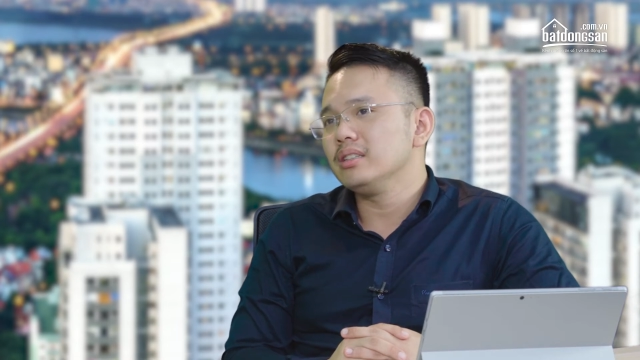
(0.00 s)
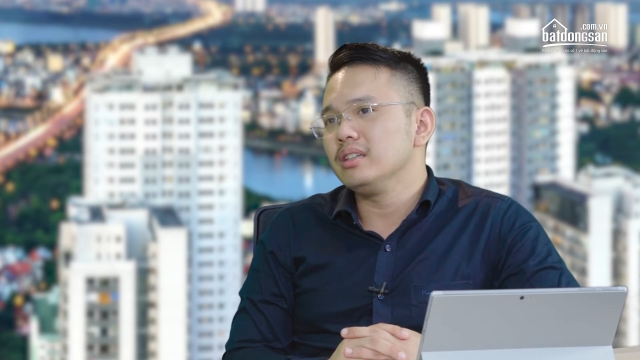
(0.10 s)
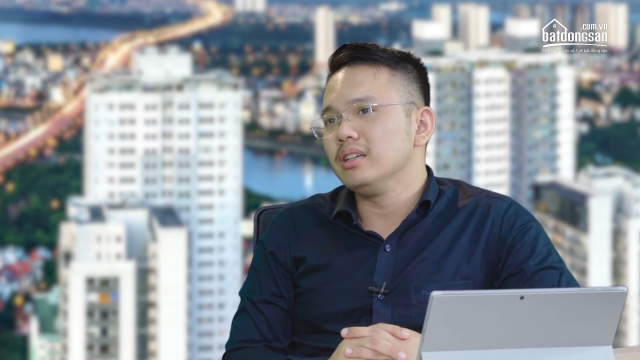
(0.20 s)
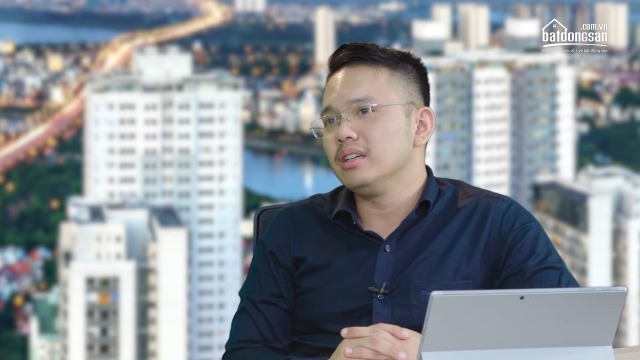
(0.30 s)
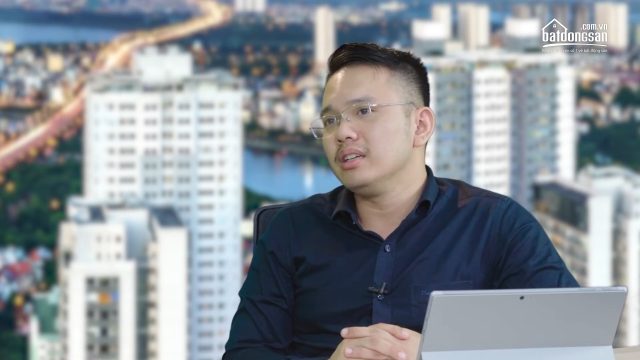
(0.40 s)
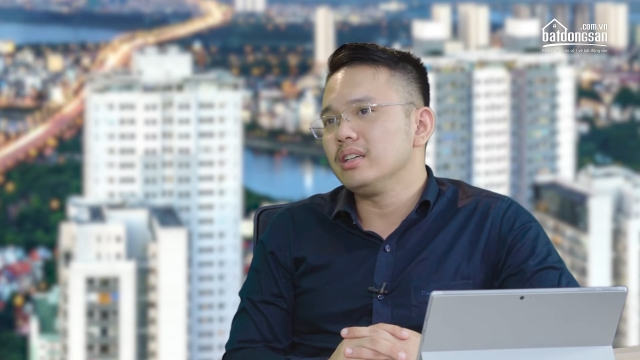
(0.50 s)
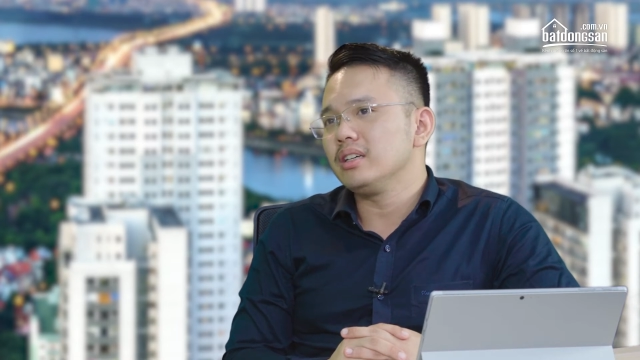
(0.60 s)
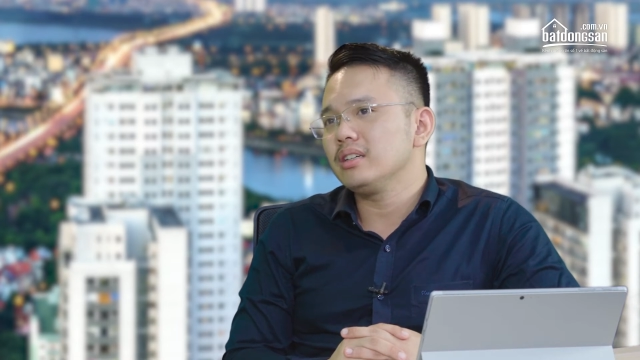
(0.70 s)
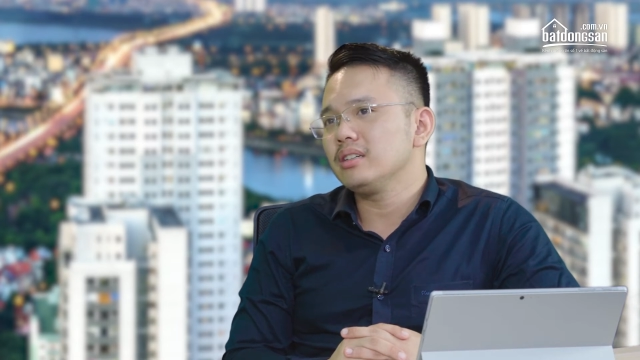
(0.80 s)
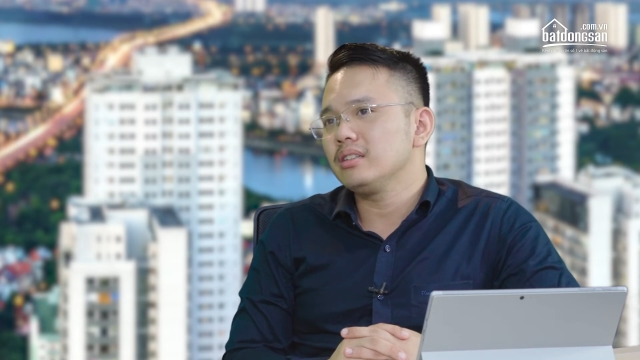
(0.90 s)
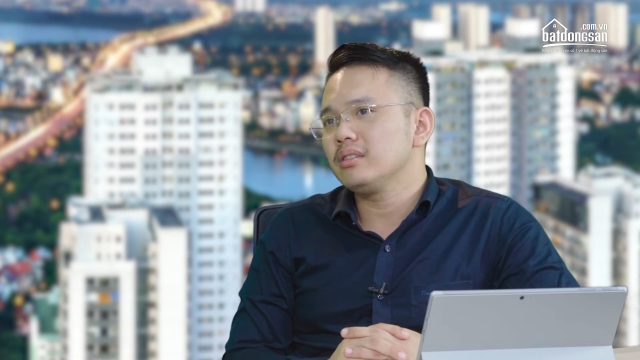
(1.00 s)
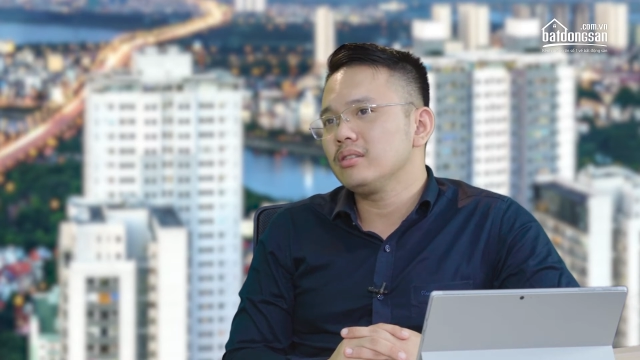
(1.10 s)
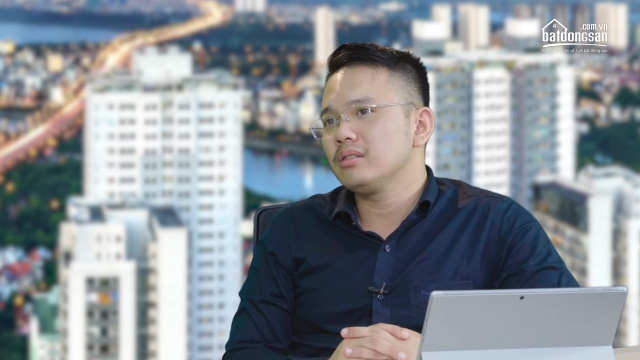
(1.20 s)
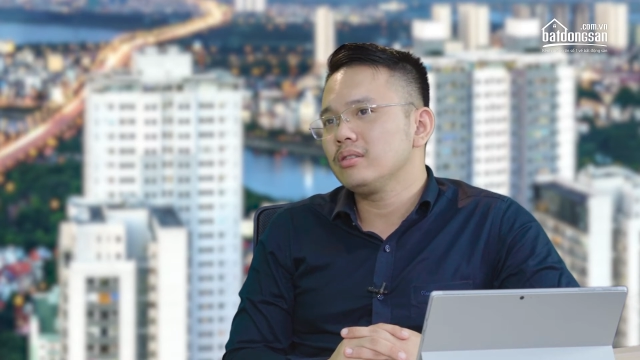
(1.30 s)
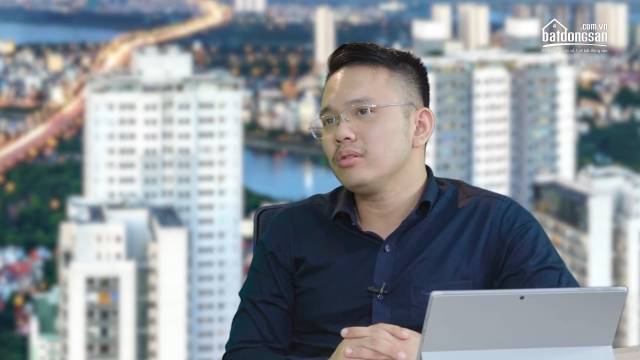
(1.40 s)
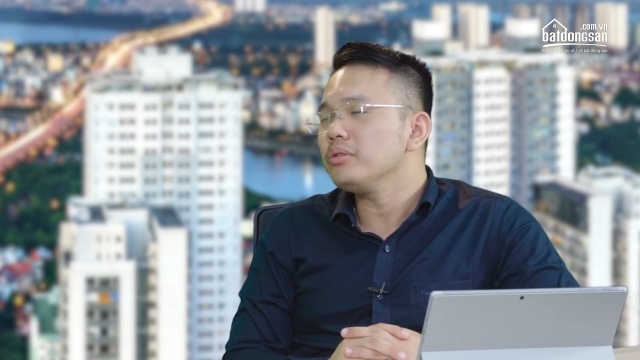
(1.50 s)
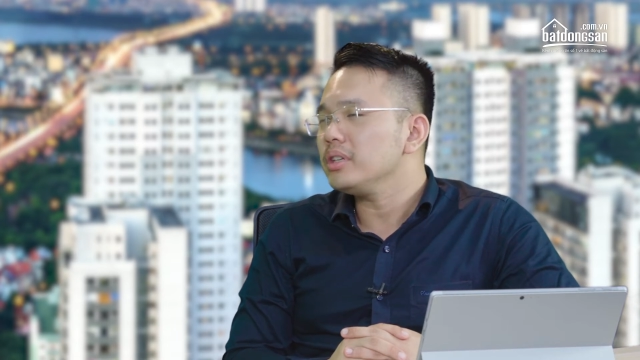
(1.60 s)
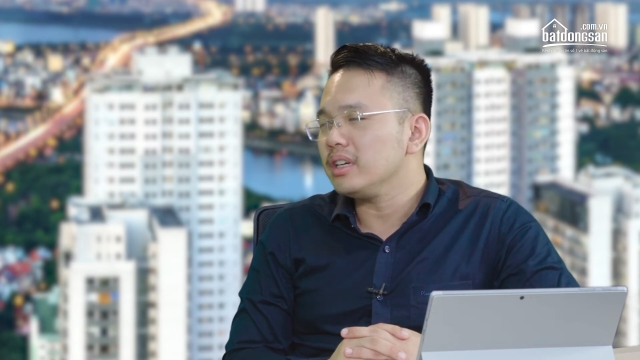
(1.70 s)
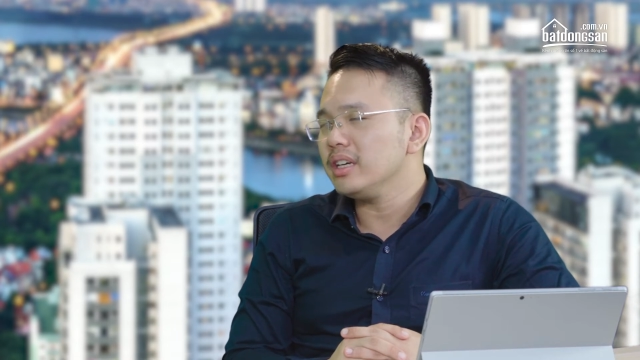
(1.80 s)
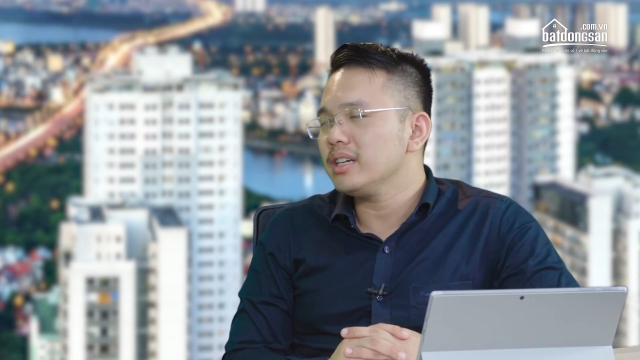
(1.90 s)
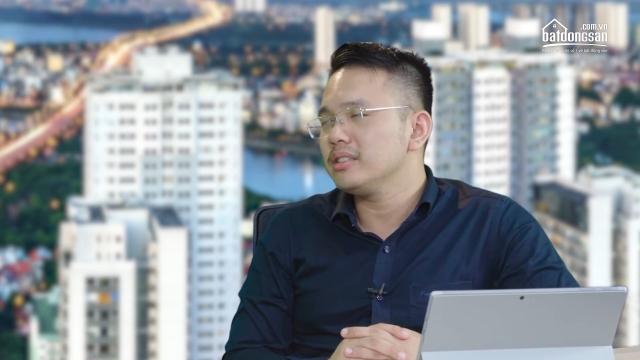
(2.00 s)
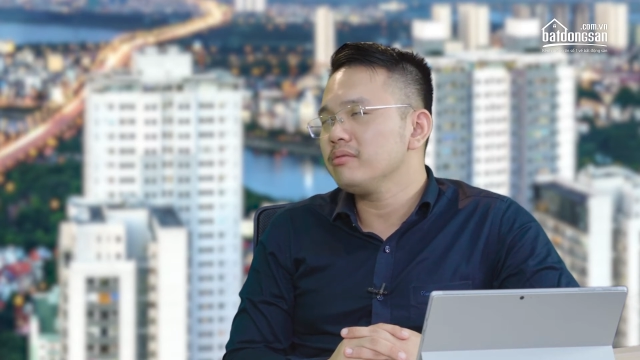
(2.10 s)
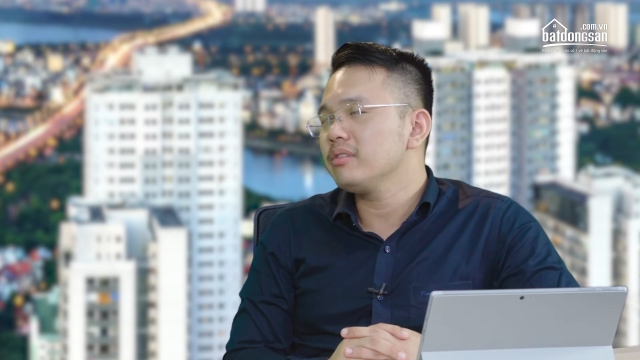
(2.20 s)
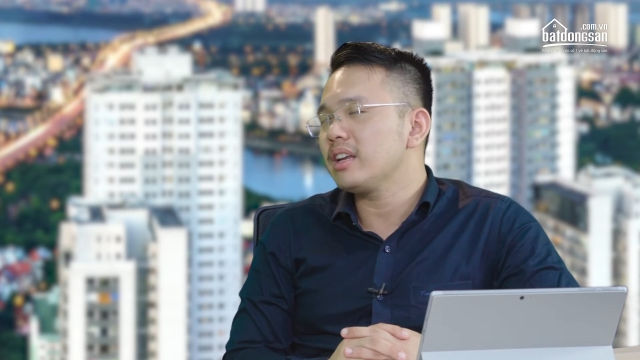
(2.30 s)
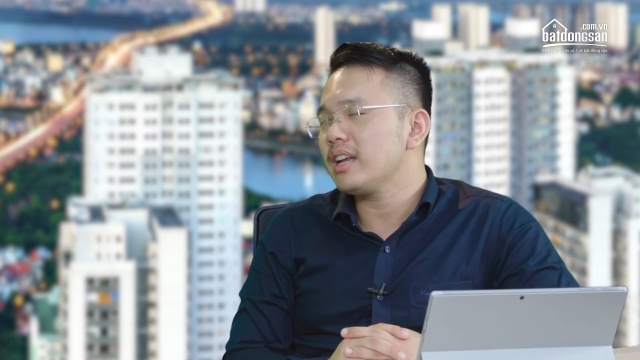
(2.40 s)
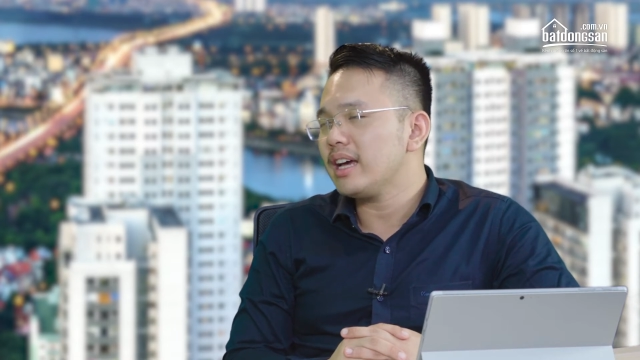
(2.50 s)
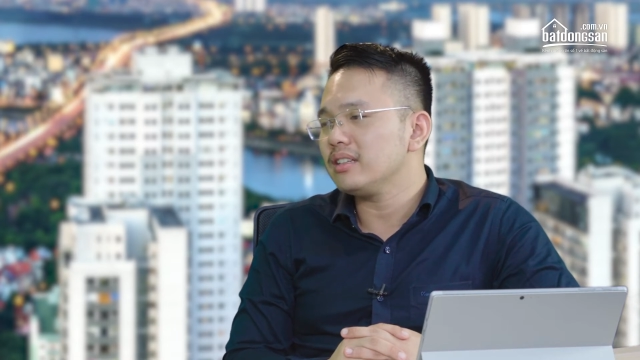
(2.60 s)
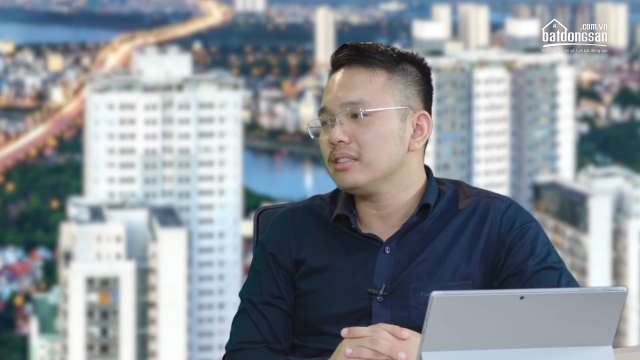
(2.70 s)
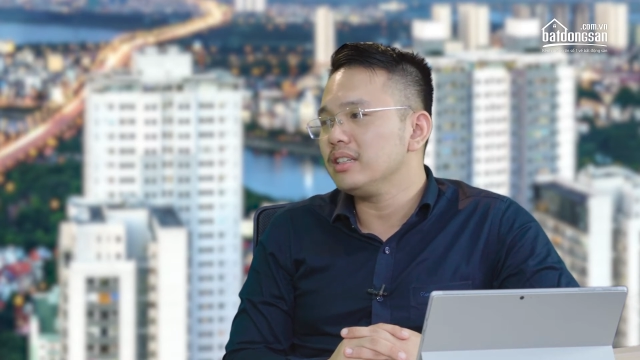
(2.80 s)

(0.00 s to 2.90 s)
Thì tôi thì nghĩ rằng trong ngắn hạn